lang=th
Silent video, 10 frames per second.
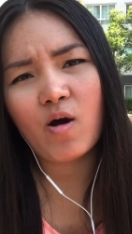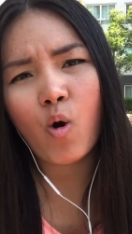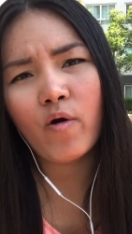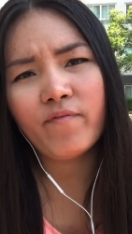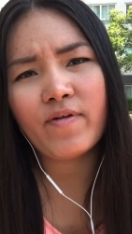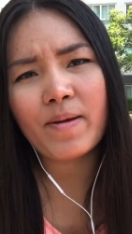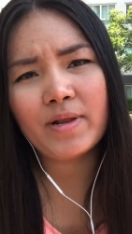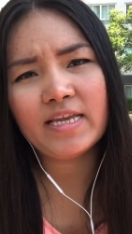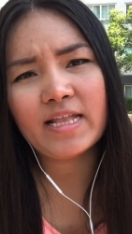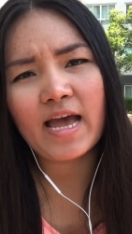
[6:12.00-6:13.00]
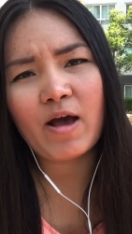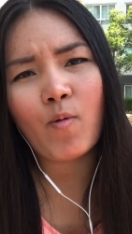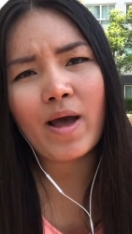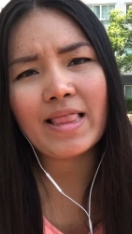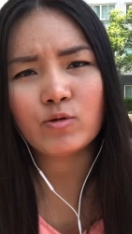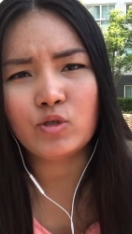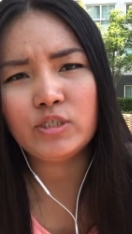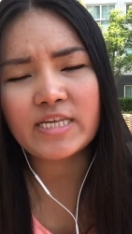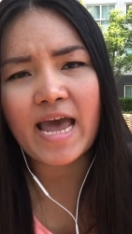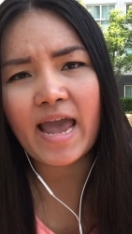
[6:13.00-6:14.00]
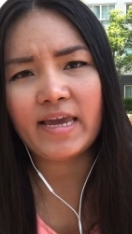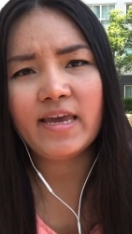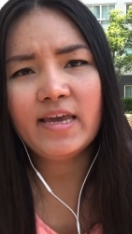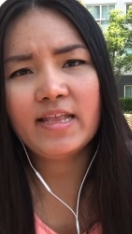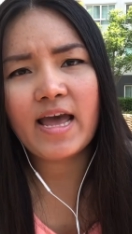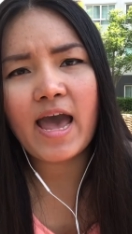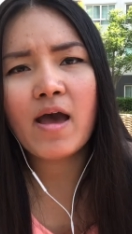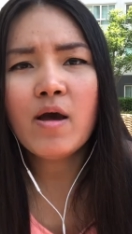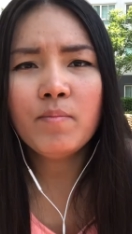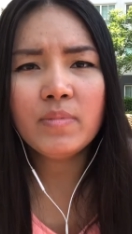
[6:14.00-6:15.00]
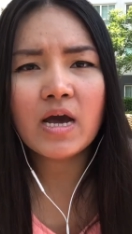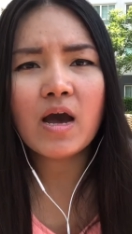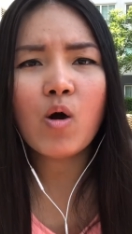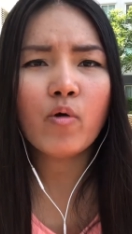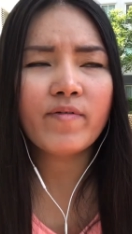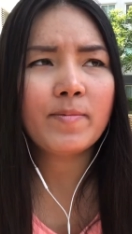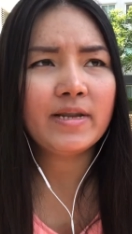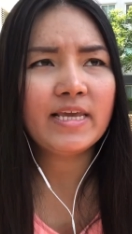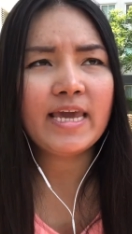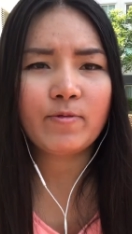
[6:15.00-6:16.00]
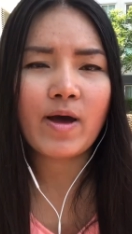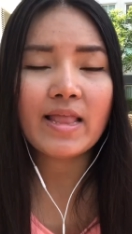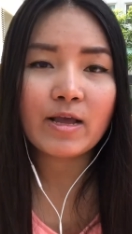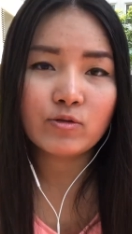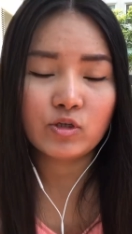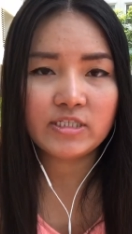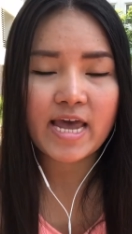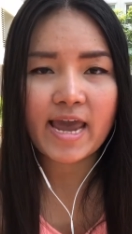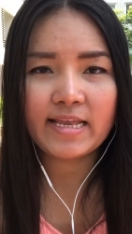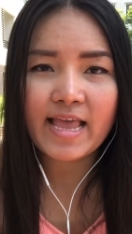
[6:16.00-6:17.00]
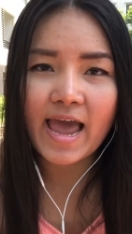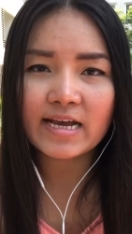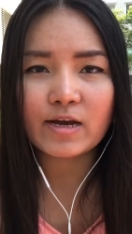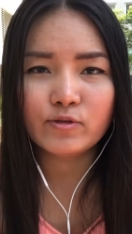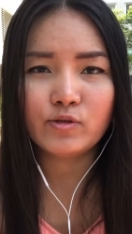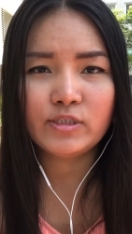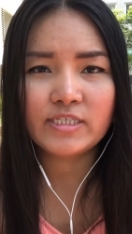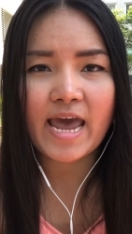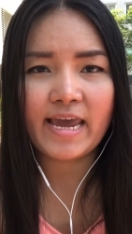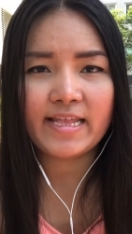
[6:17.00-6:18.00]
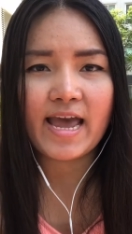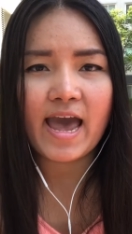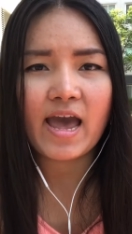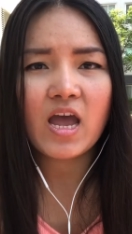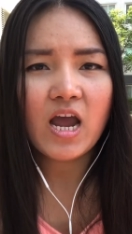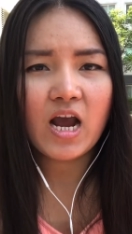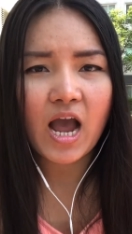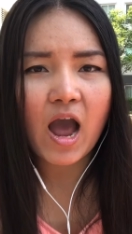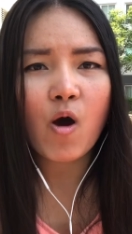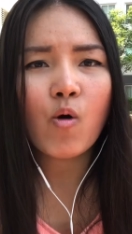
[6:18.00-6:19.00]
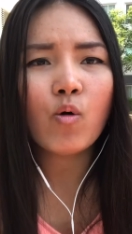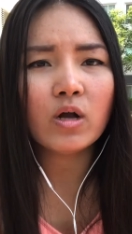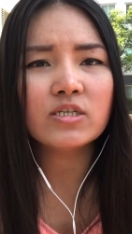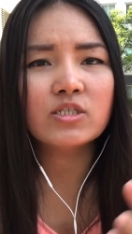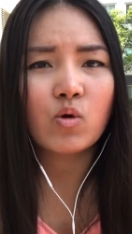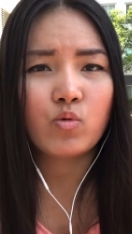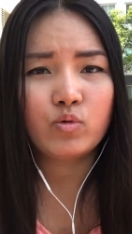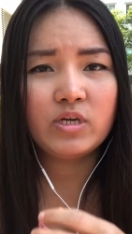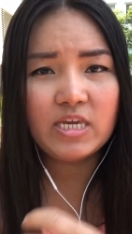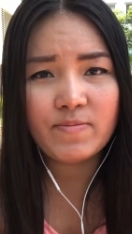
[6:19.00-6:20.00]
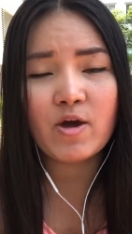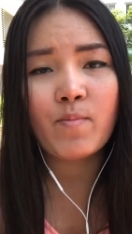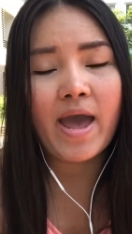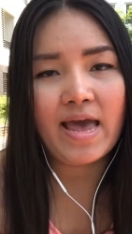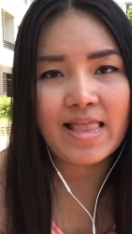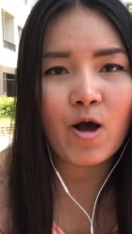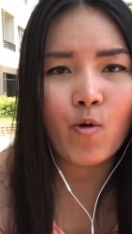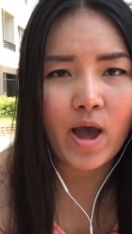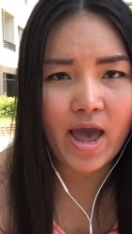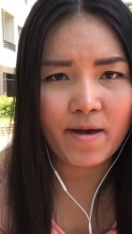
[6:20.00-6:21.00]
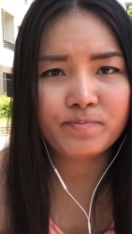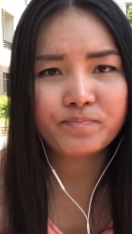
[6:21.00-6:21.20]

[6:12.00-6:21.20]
โฮสต์ Family นะคะว่าเราสนใจนะคะเมื่อโฮสต์ Family เห็นว่าเราสนใจและถ้าเกิดเขาสนใจนะคะเขาก็จะส่งอีเมลมาหาเราค่ะ